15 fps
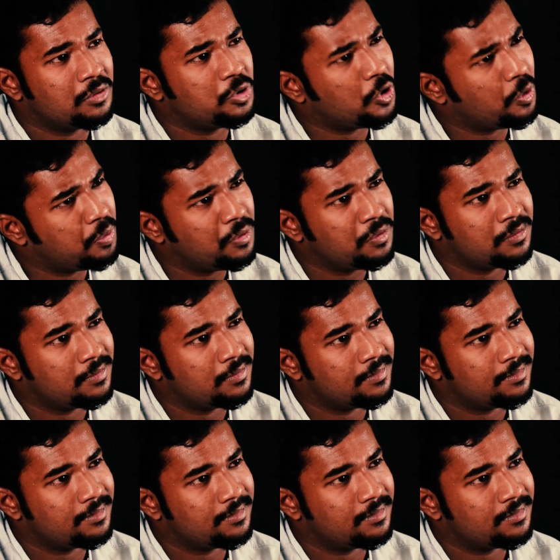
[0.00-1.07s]
তবু
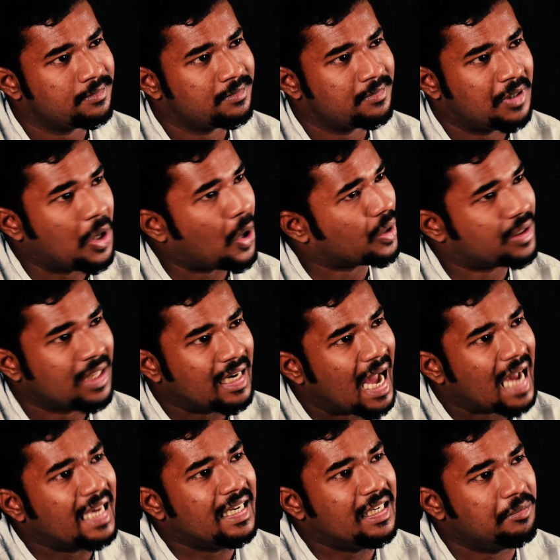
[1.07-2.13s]
কথা
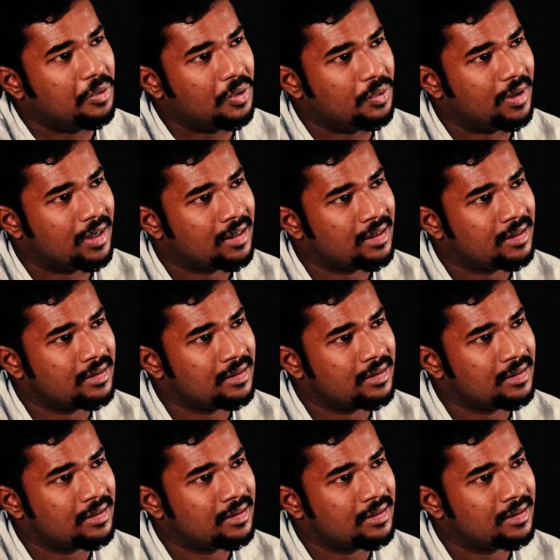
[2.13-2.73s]
রাখেনি বরুণা